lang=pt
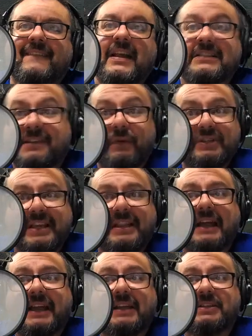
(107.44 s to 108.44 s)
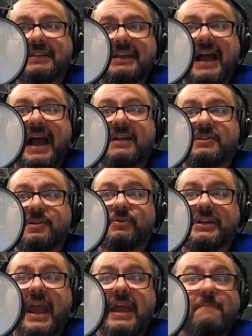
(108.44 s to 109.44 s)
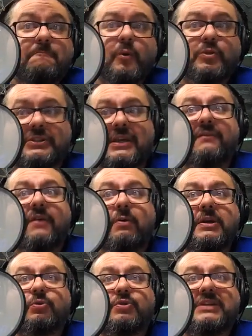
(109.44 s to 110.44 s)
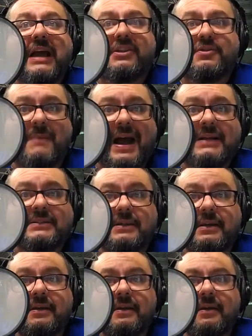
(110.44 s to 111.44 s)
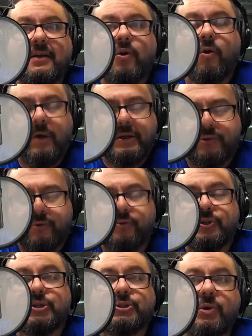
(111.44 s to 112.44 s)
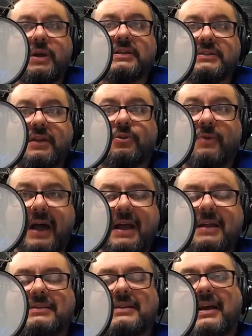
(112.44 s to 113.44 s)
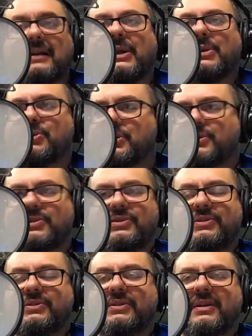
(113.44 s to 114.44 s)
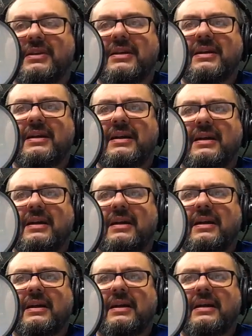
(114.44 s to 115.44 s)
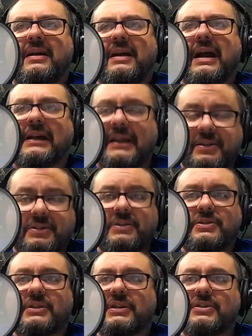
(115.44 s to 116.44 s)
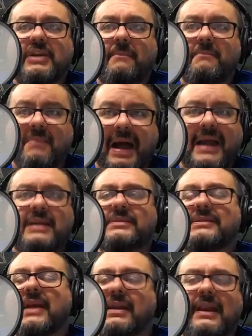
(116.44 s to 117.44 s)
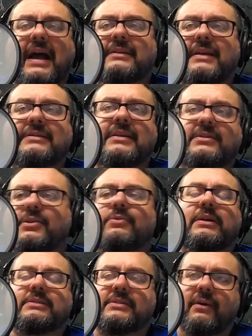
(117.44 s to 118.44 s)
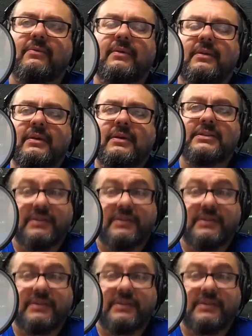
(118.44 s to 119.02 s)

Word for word: Se você é daqueles que acham que é impossível entusiasmar-se com as condições atuais, acredite. Acredite que jamais sairá dessa situação.